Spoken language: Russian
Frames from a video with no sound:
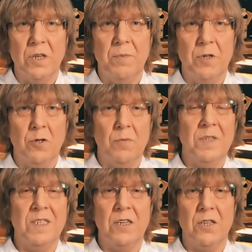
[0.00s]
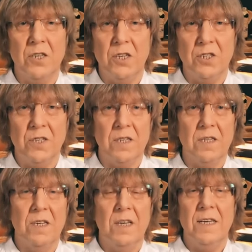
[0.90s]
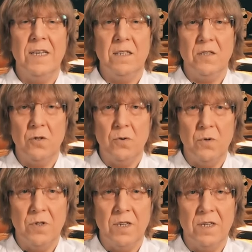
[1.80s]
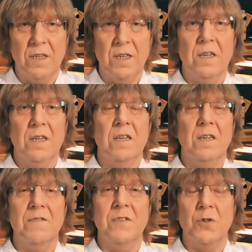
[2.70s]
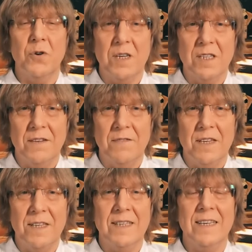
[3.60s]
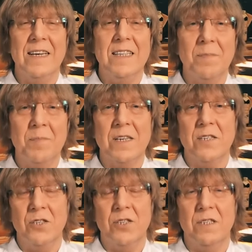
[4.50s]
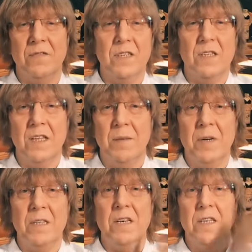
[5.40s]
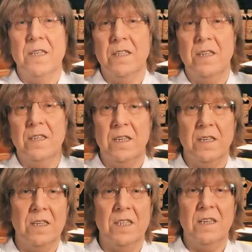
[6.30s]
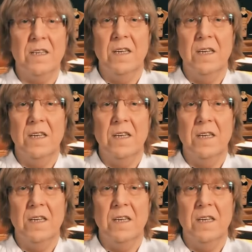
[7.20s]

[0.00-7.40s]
приступы, сердечные, инсульты, э, высокое давление. Это практически всегда поднятие этой энергии. Это